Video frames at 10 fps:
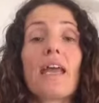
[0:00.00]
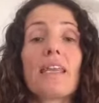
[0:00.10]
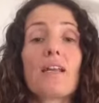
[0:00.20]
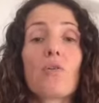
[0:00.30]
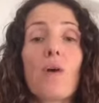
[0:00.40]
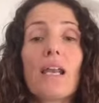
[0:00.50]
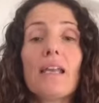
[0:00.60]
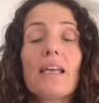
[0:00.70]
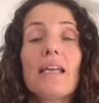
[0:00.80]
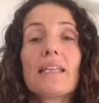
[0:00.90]
en el
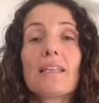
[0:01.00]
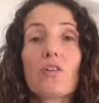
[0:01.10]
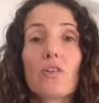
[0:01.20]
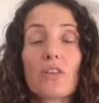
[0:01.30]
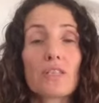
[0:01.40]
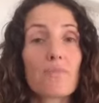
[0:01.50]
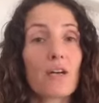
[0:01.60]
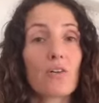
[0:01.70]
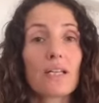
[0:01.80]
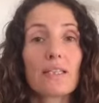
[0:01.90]
cual te conoces
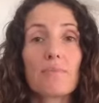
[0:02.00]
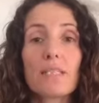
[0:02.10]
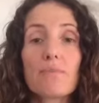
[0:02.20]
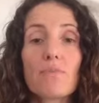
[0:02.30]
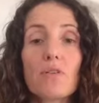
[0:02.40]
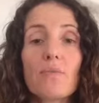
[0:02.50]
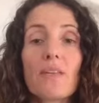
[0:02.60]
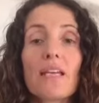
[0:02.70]
mejor a ti mismo,